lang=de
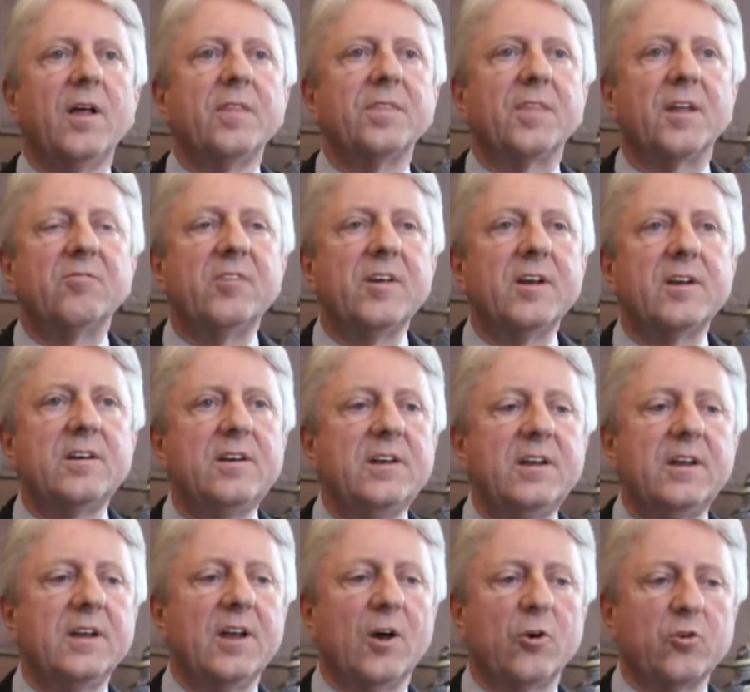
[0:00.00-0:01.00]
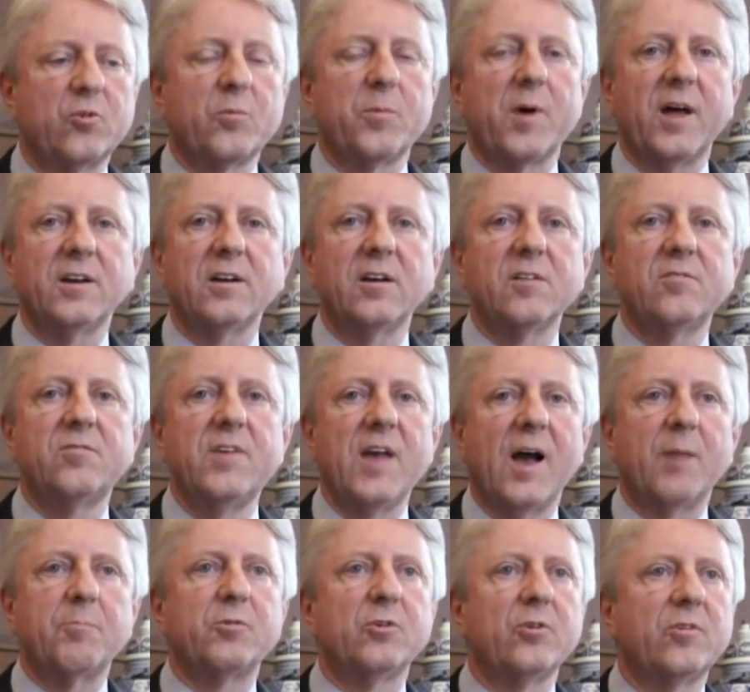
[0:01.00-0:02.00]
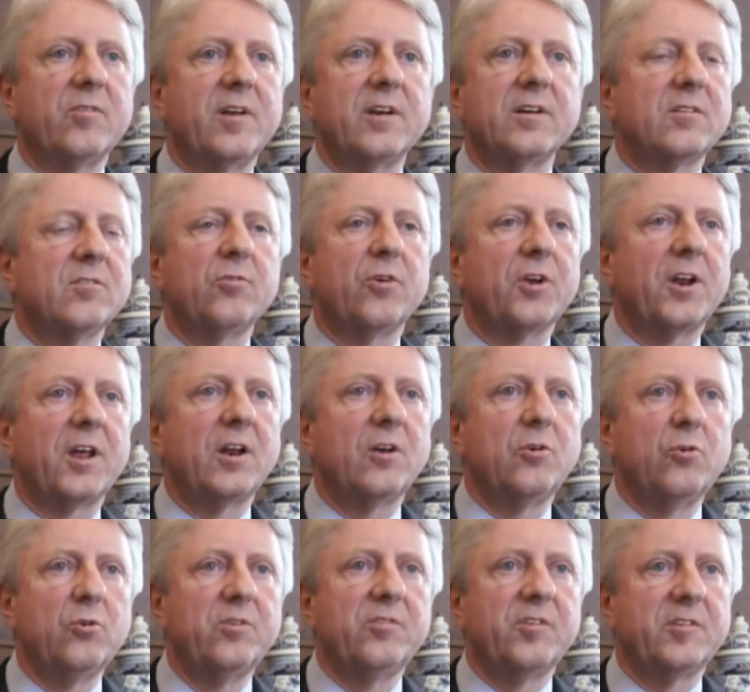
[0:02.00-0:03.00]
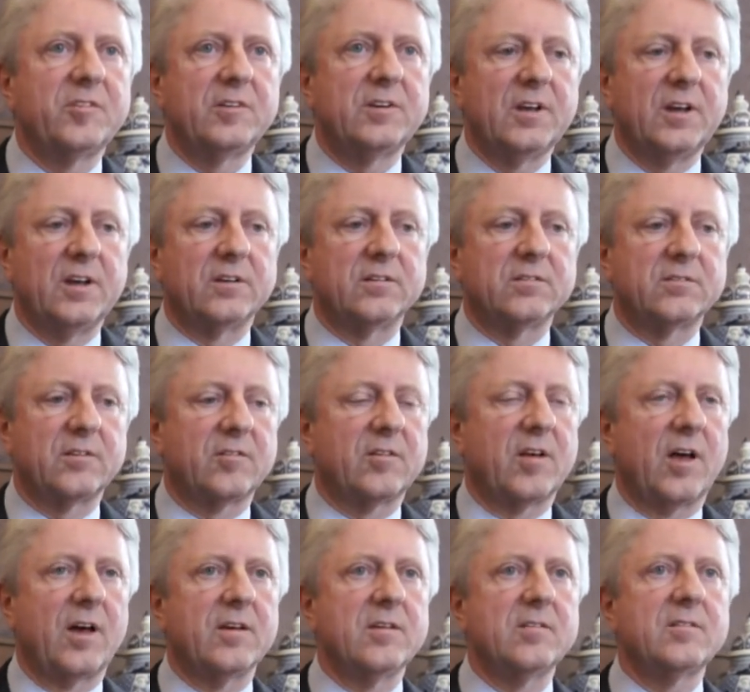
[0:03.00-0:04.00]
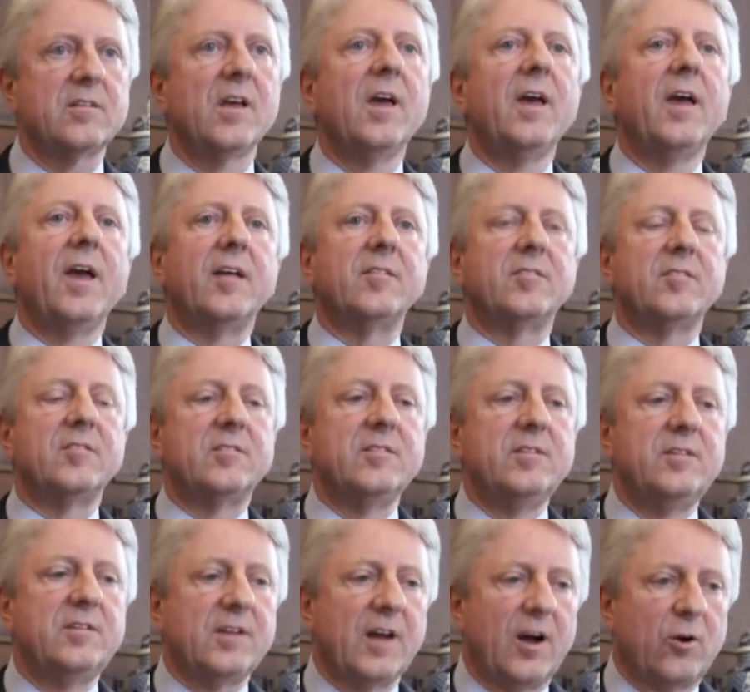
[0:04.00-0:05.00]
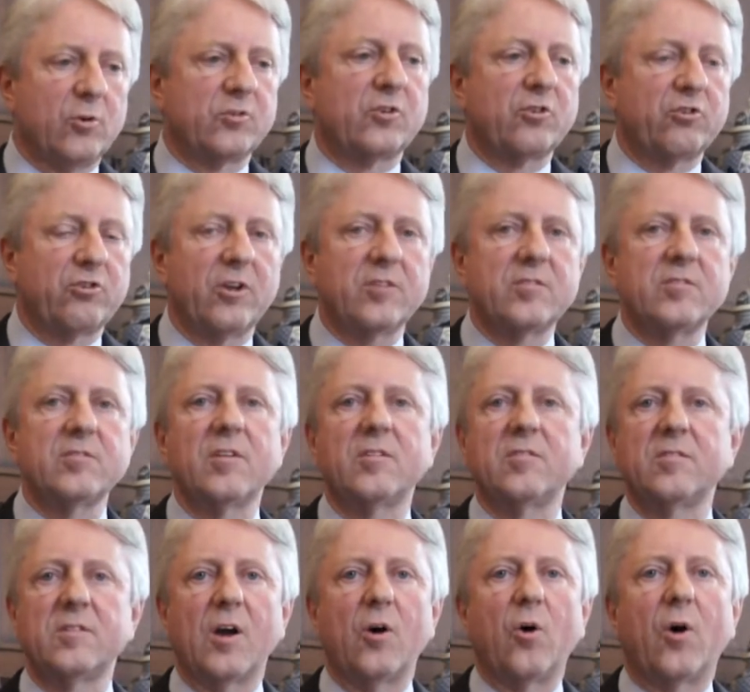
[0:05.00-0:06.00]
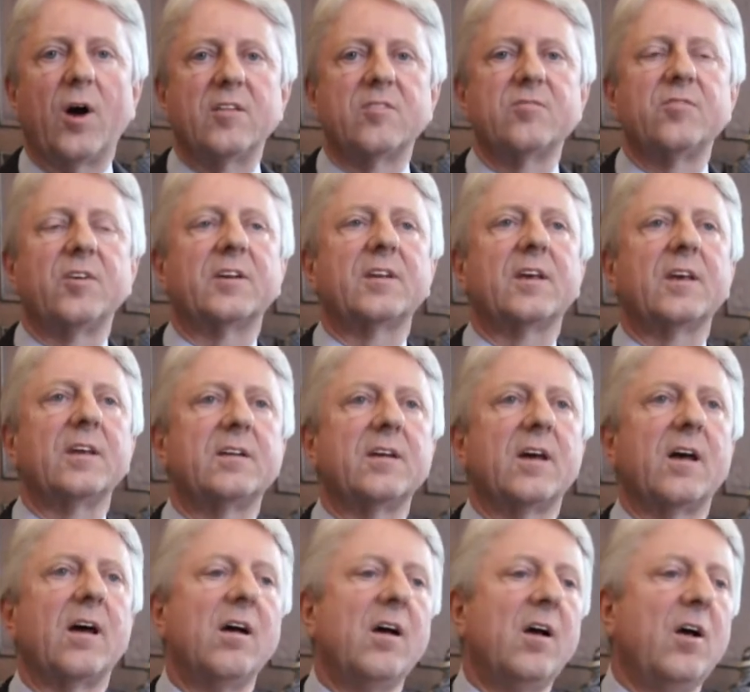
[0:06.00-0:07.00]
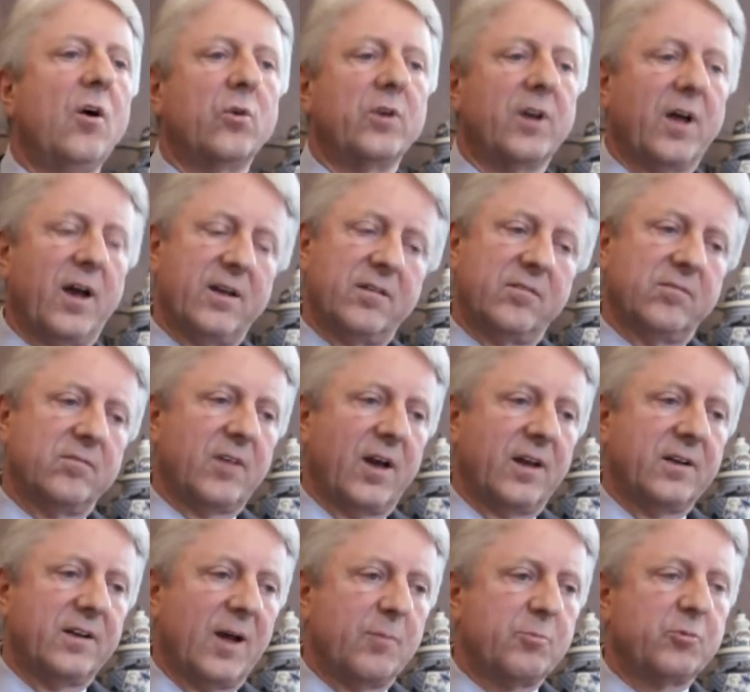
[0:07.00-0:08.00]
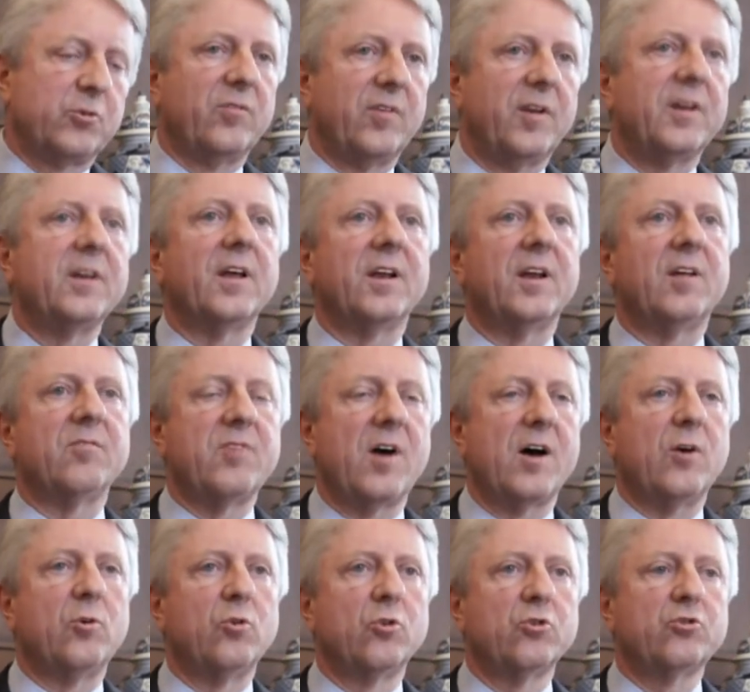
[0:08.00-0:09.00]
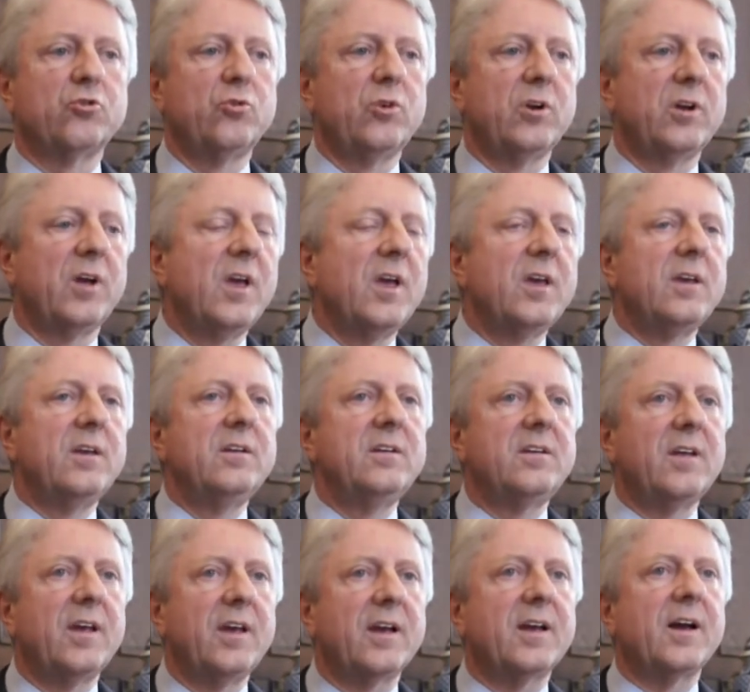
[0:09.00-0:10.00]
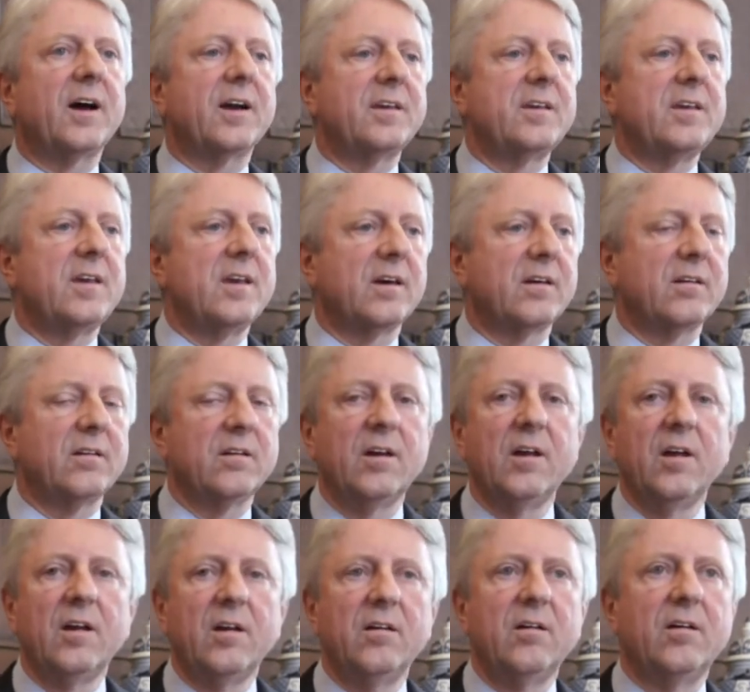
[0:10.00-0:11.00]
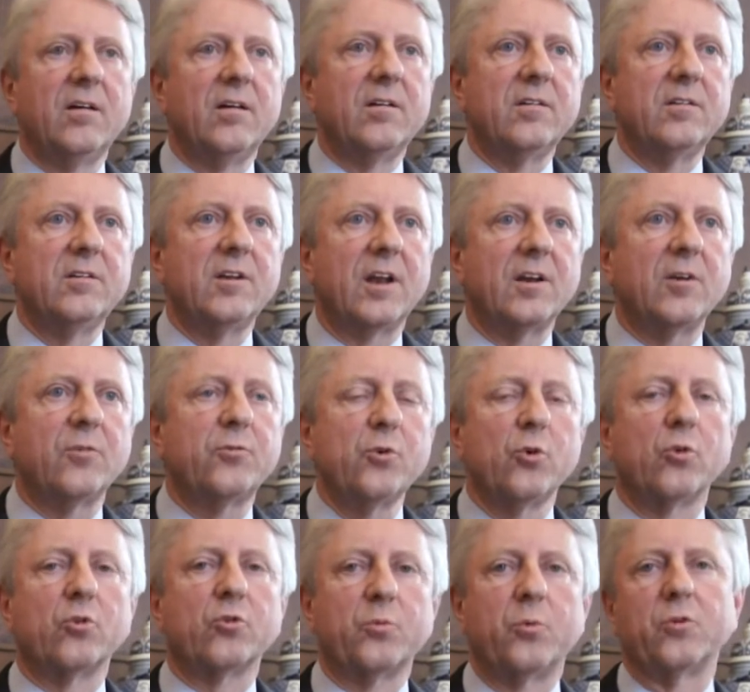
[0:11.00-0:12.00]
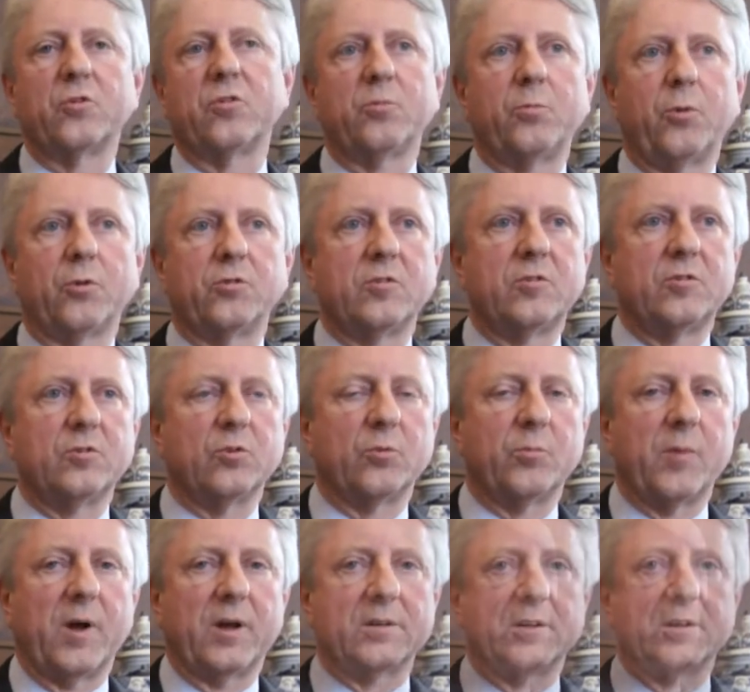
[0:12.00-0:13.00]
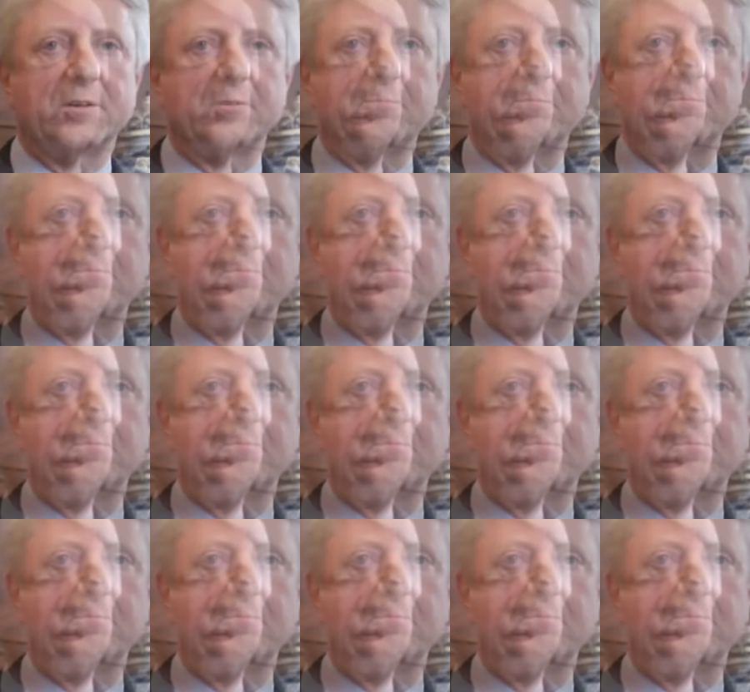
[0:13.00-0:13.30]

dann werden die genauso behandelt wie Absolventen von einer Universität. Das heißt, es ist nicht ausgeschlossen, dass ich auch als Vertreter Vertreter oder ein, ein Absolvent einer Fachhochschule hinterher Karriere äh, in einer Führungsposition machen kann.